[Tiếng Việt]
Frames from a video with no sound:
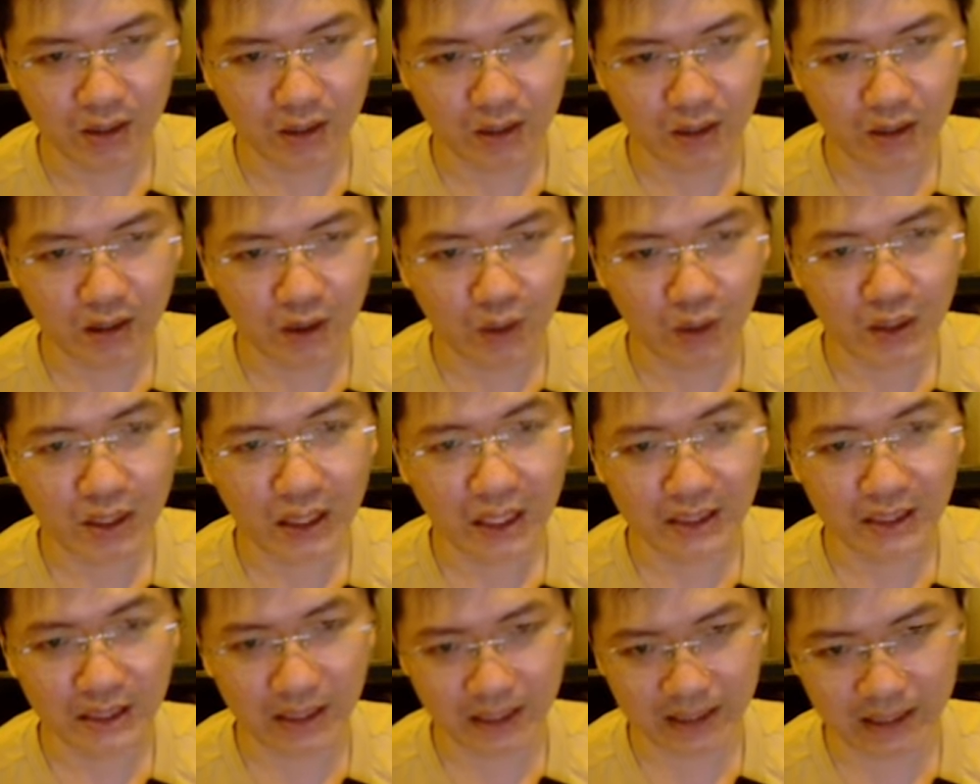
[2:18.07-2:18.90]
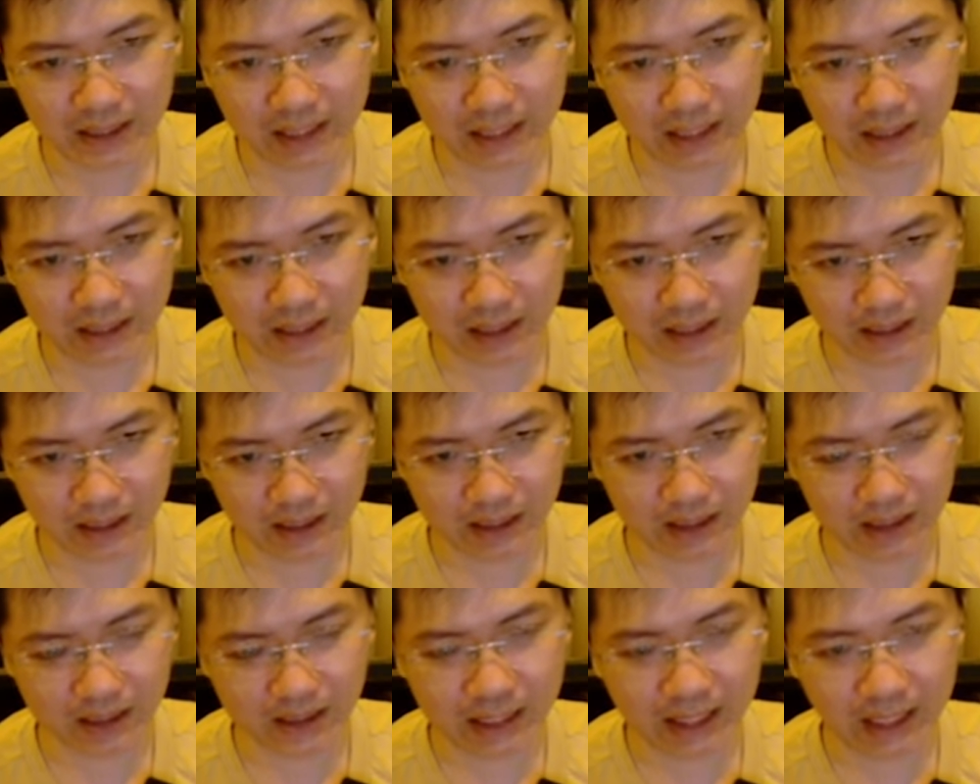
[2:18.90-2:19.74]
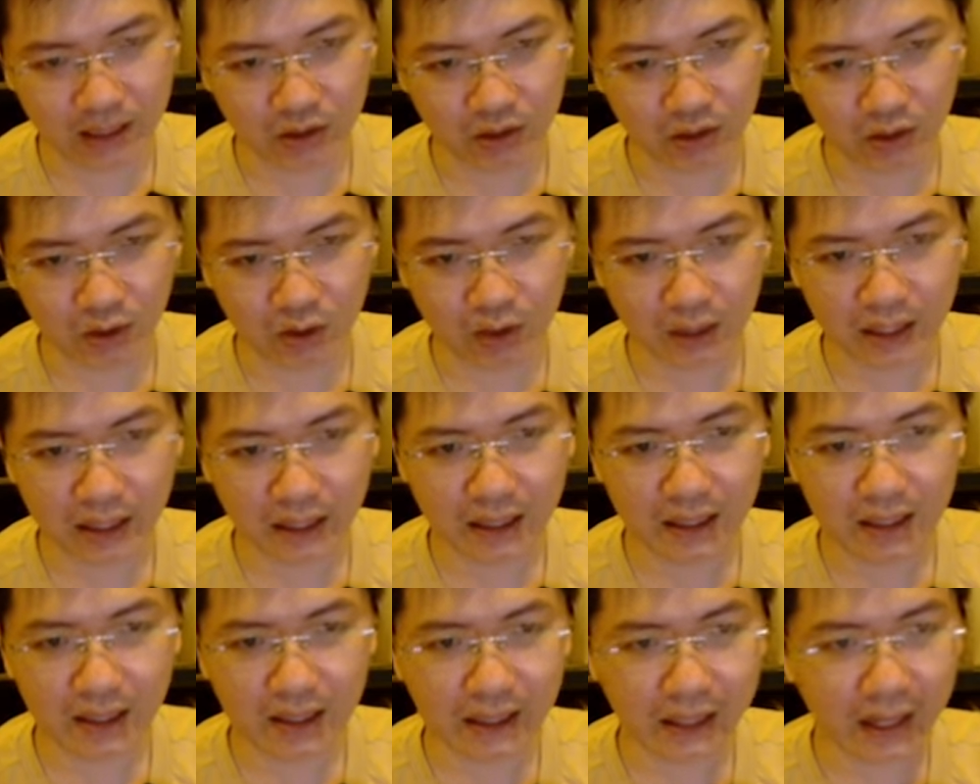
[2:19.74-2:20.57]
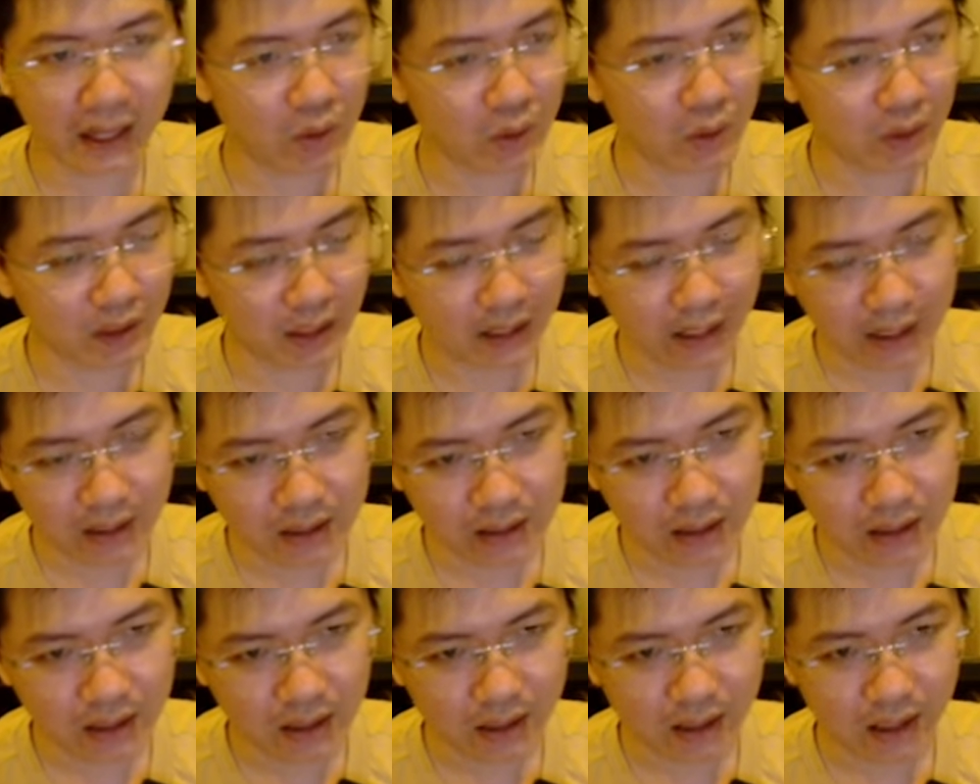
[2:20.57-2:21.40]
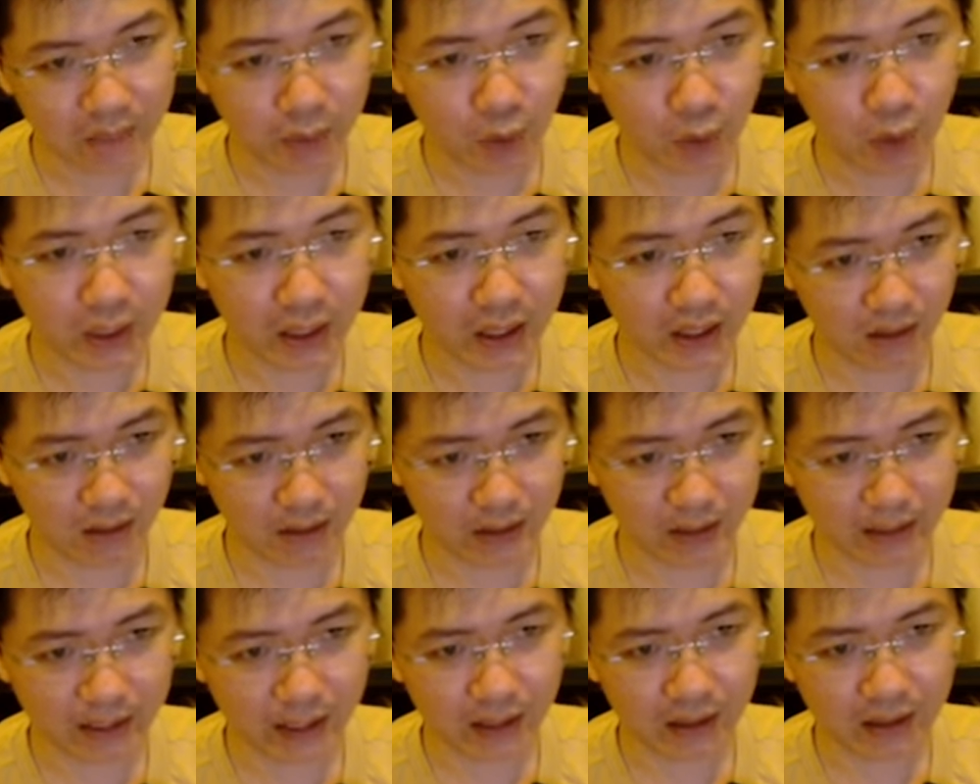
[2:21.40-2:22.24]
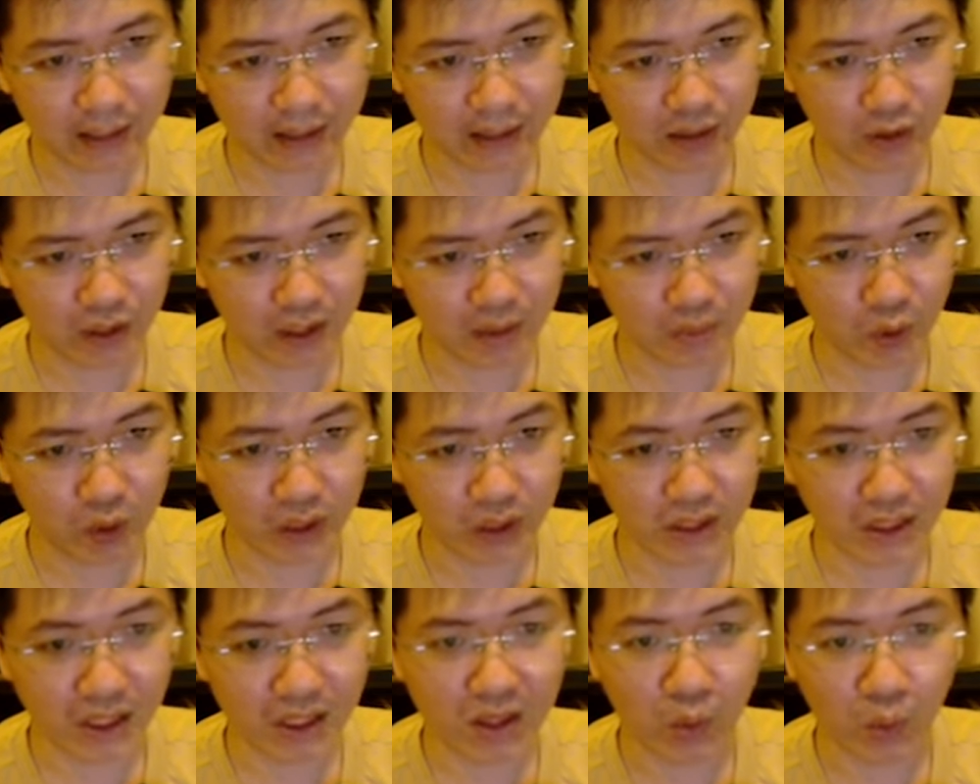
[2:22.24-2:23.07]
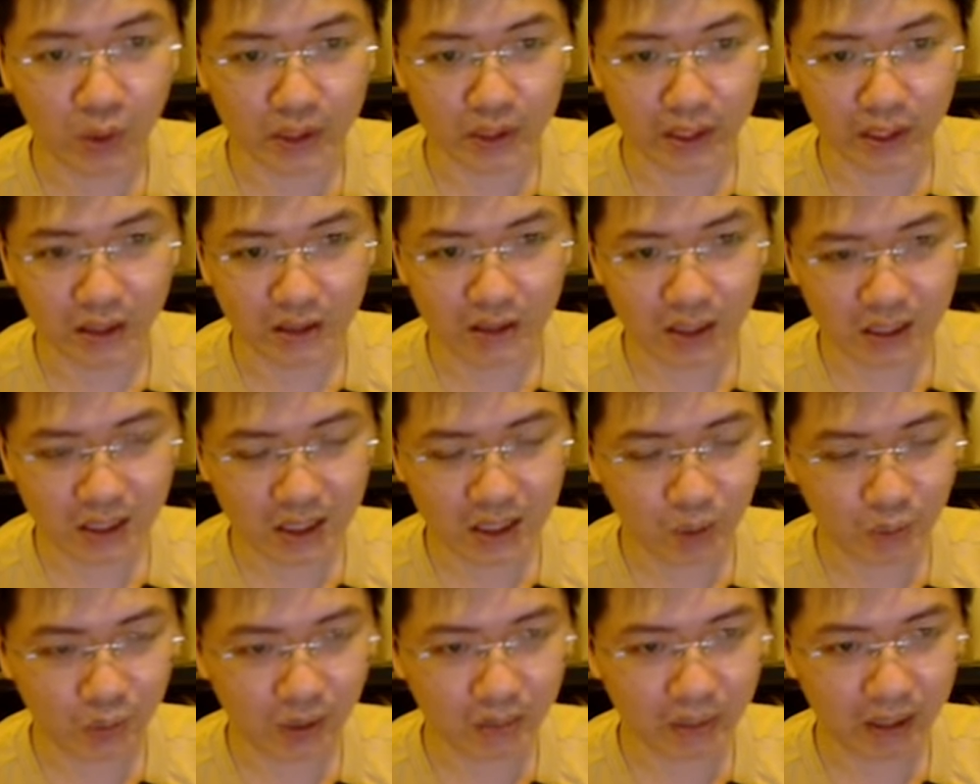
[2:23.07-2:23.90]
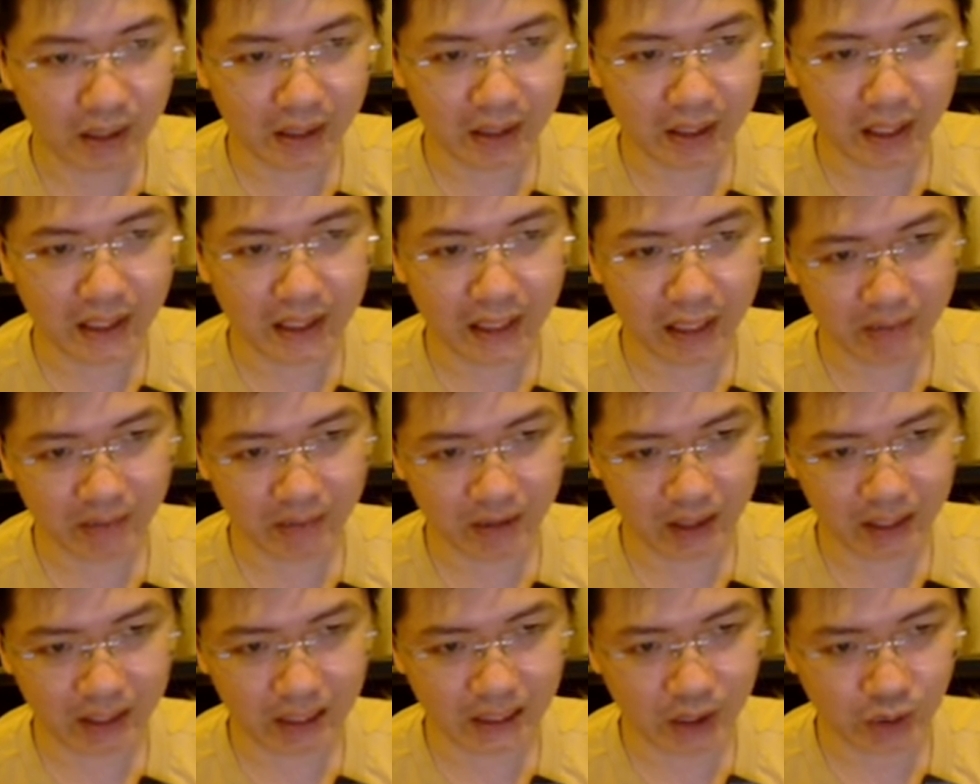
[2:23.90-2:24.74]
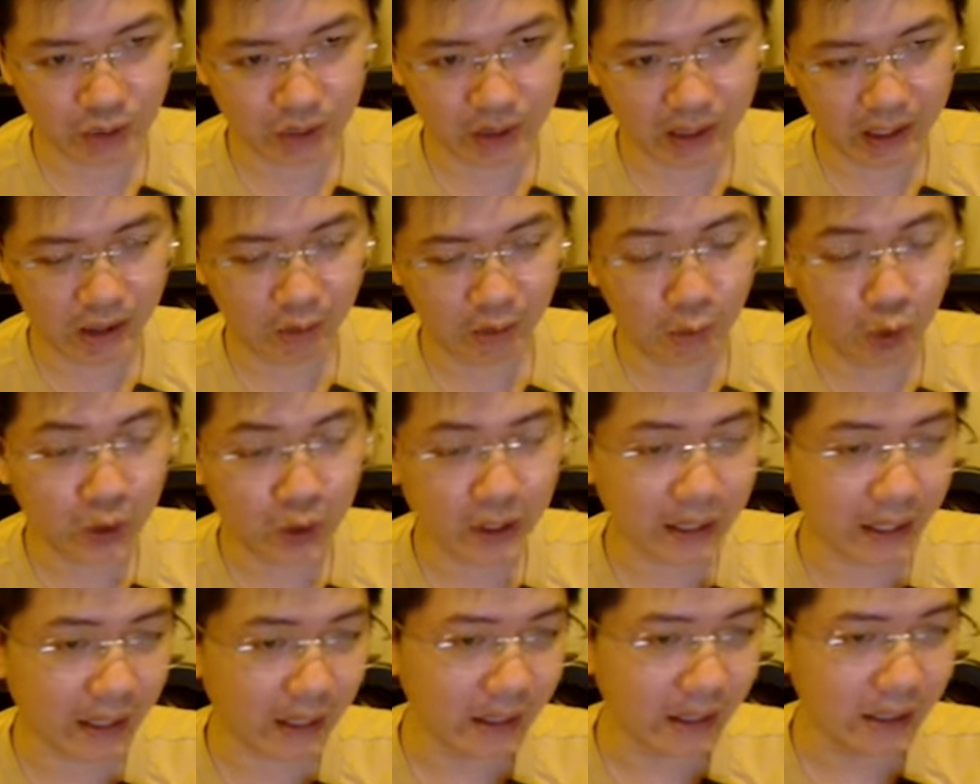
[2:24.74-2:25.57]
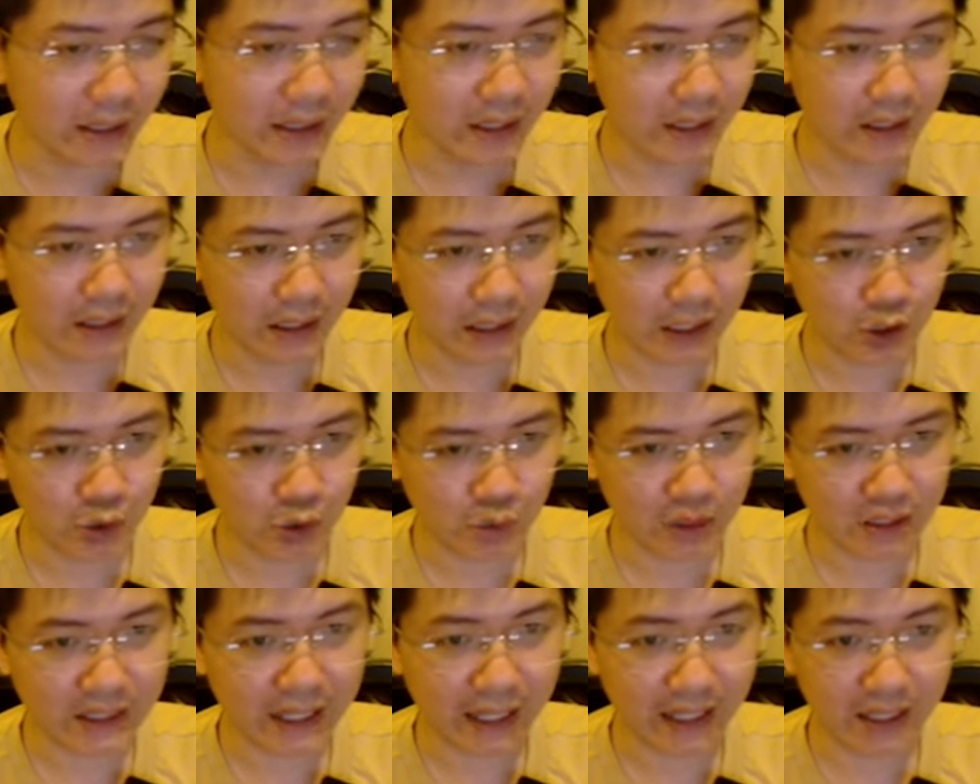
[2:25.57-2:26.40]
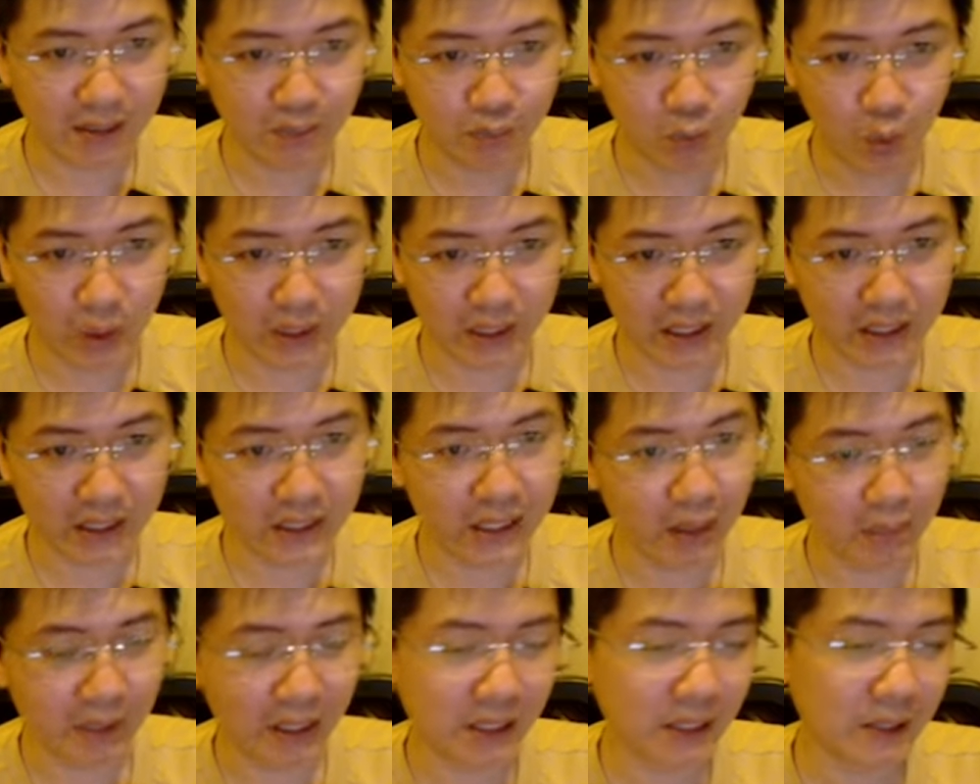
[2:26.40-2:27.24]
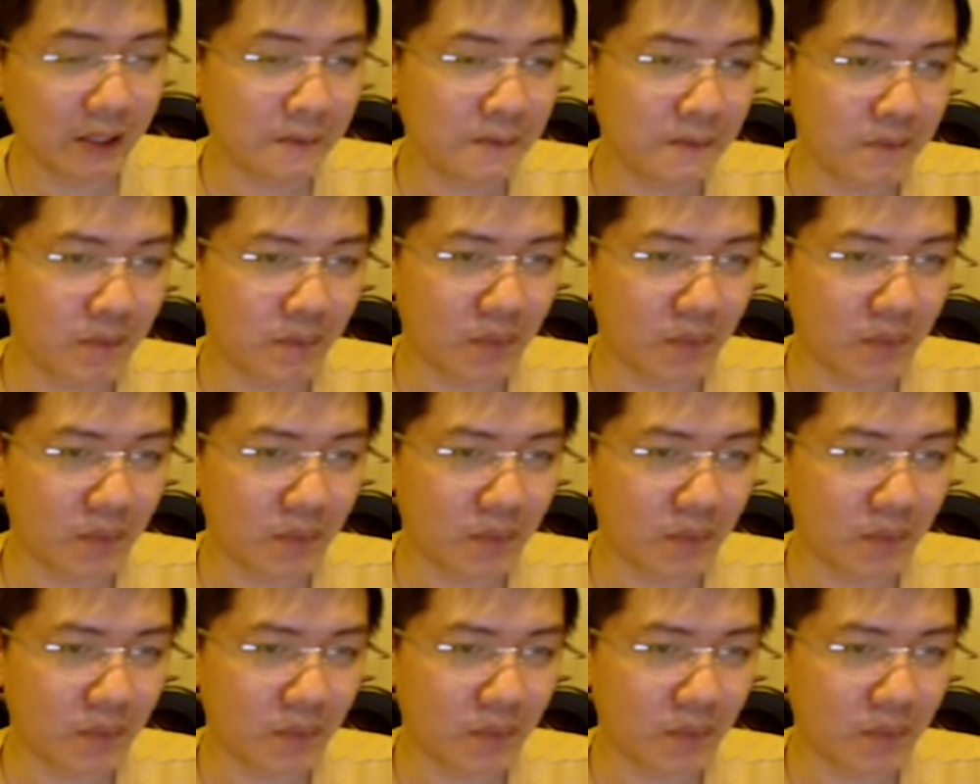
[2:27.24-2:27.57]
nó có thể xảy ra tỷ lệ xảy ra của nó khá là cao ở đằng khác cái mẫu hình cờ này nhắc lại nó là mẫu hình rất nổi tiếng rất nhiều người biết cái này và người ta giao dịch theo cái mẫu hình này nên là chúng ta tránh mua những cái điểm này nhé